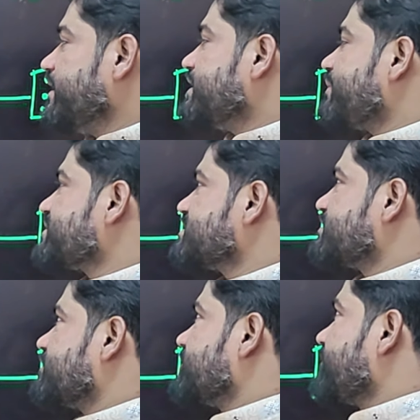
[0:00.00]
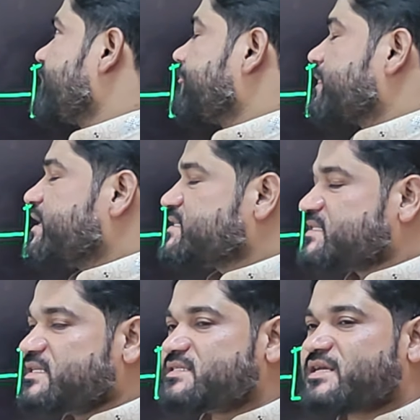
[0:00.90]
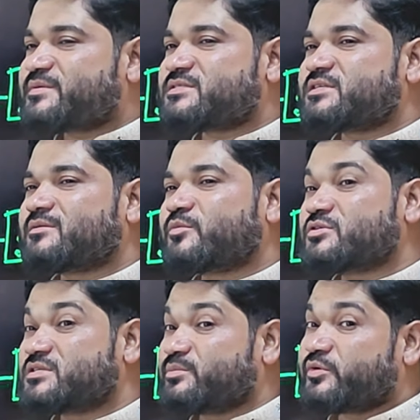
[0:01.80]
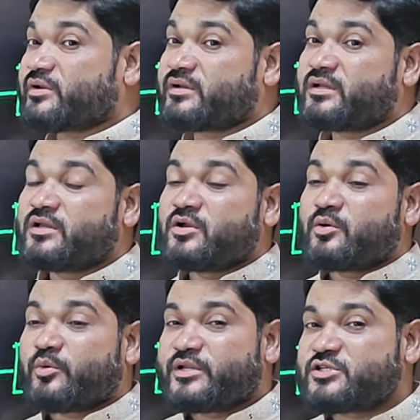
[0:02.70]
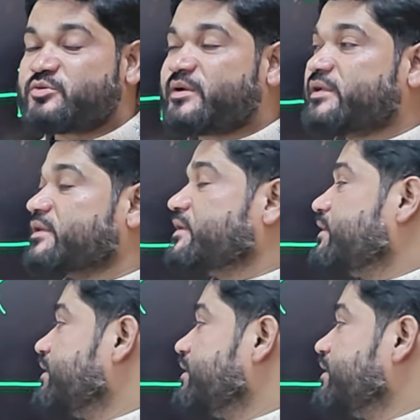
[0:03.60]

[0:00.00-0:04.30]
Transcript: এই ক্যাপাসিটার এই সিরিজ ক্যাপাসিটার মোস্ট ইম্পর্ট্যান্ট অনেক সময়